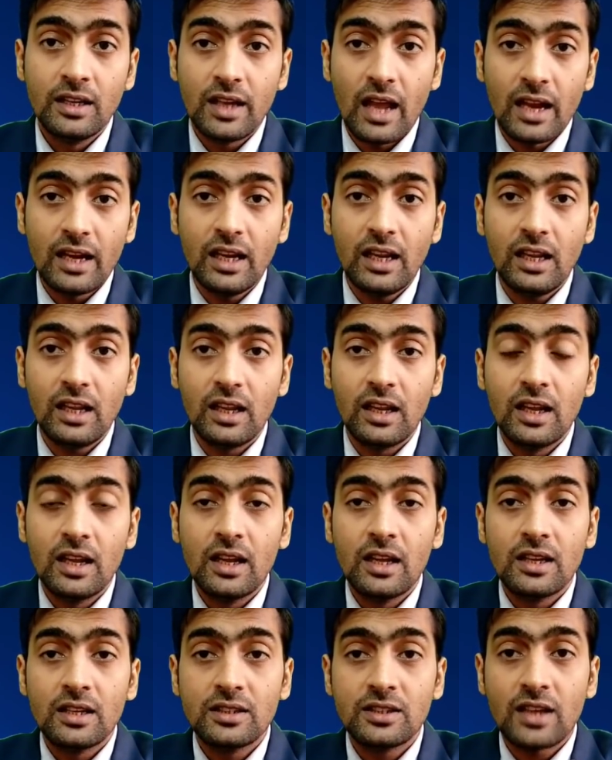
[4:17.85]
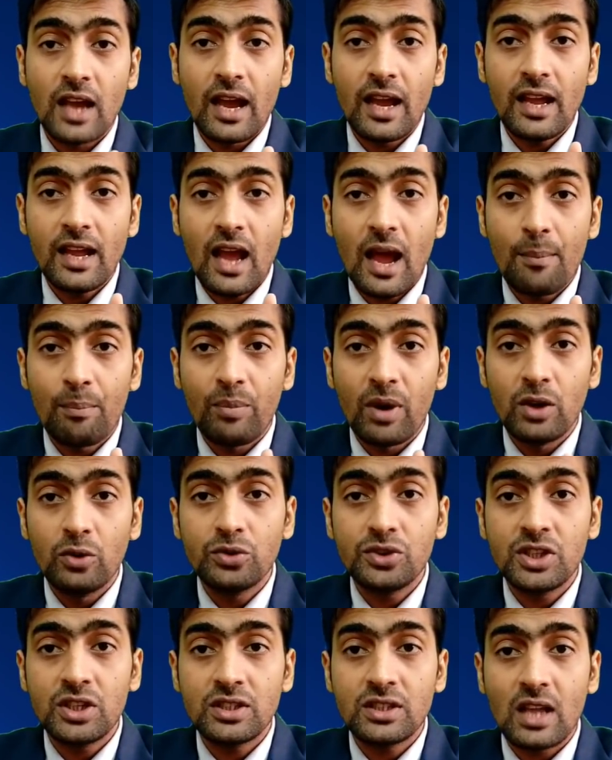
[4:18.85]
यानी चाहे आप
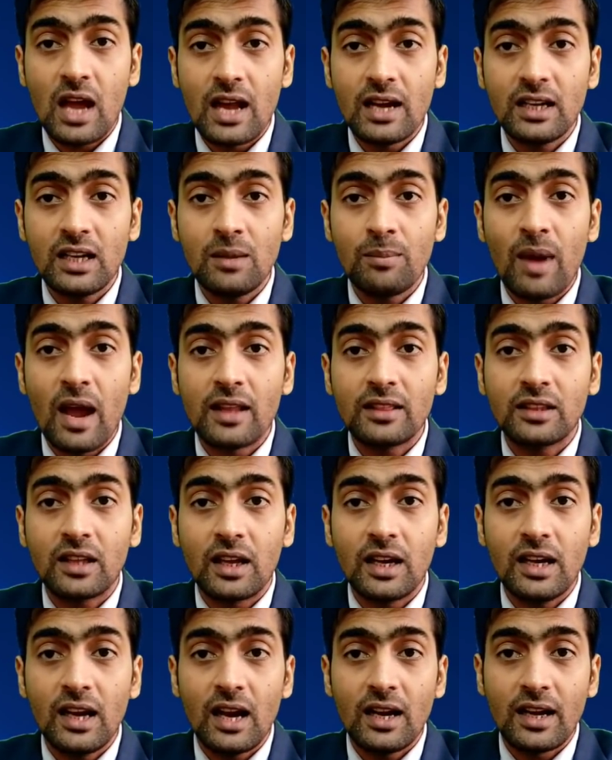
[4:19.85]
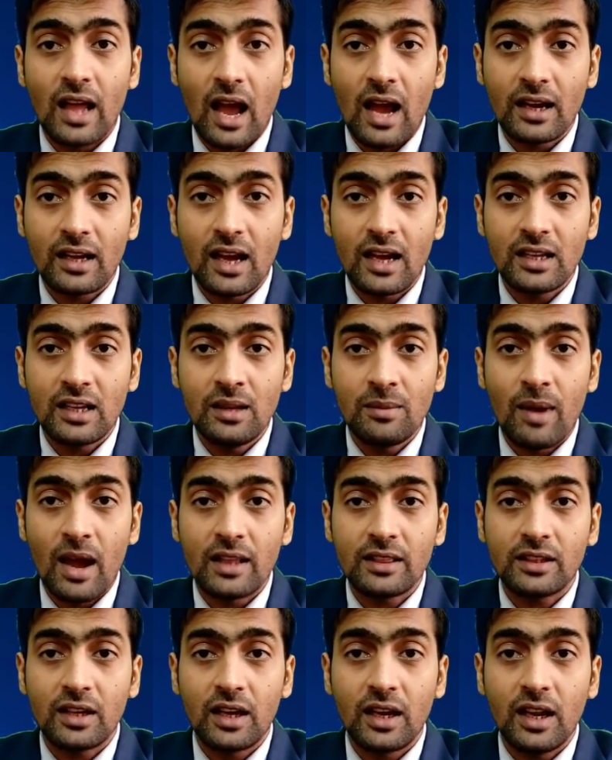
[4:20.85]
बलूचिस्तान की बात करें या ढाका की
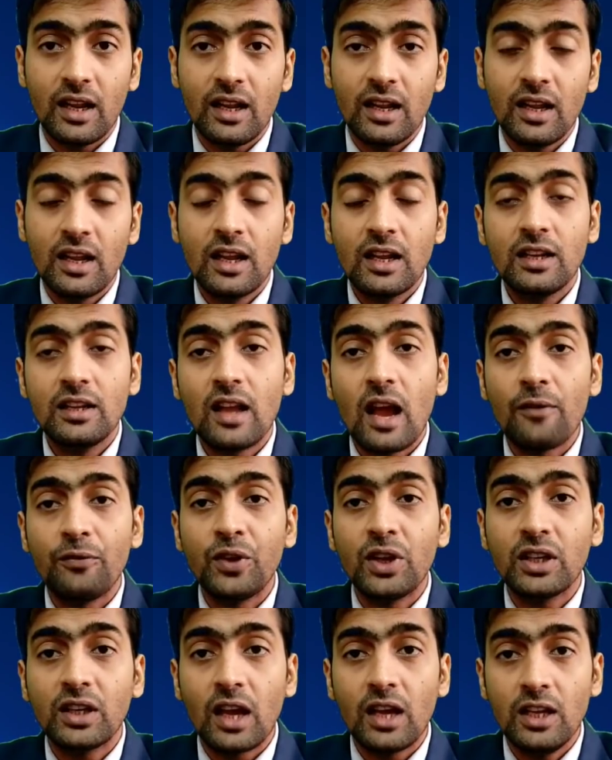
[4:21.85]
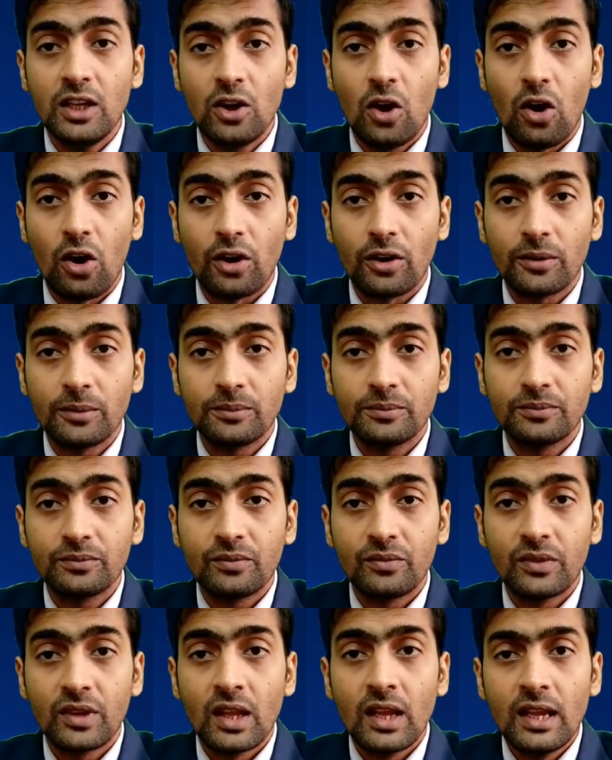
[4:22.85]
बात करें या फिर कहीं
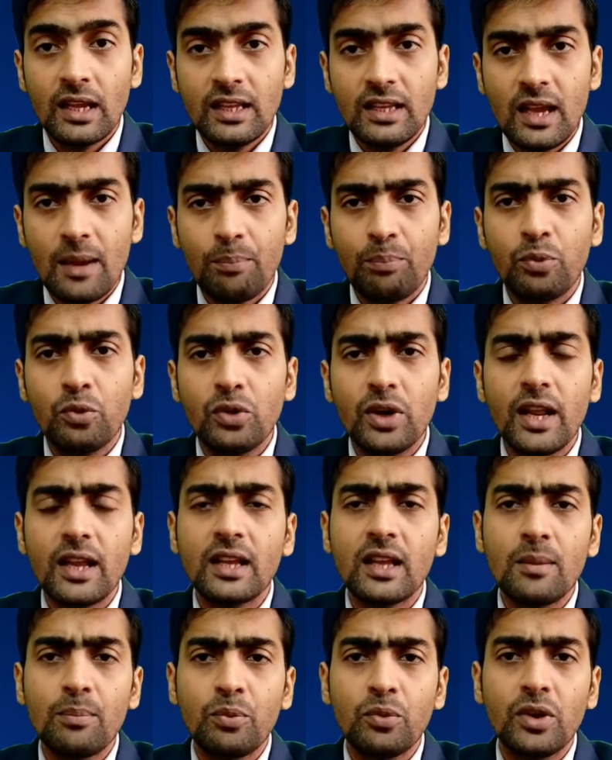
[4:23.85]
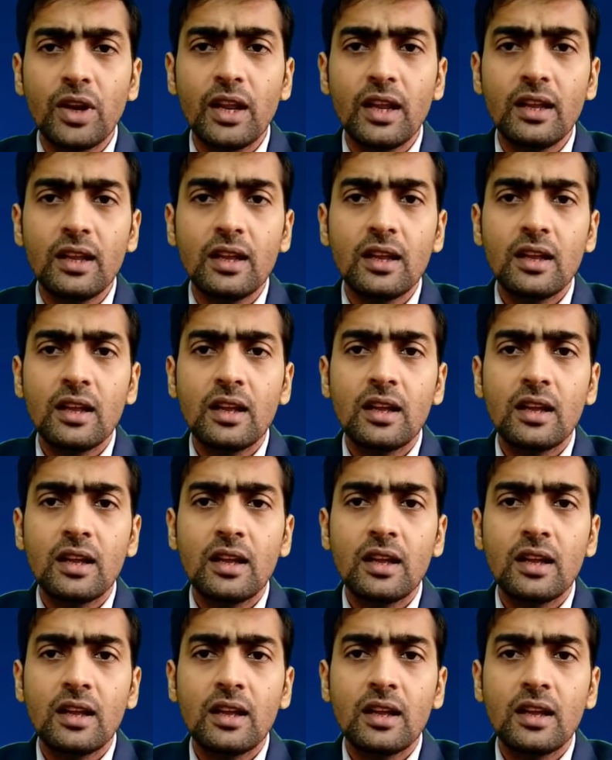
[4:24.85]
और ये पूरे के पूरे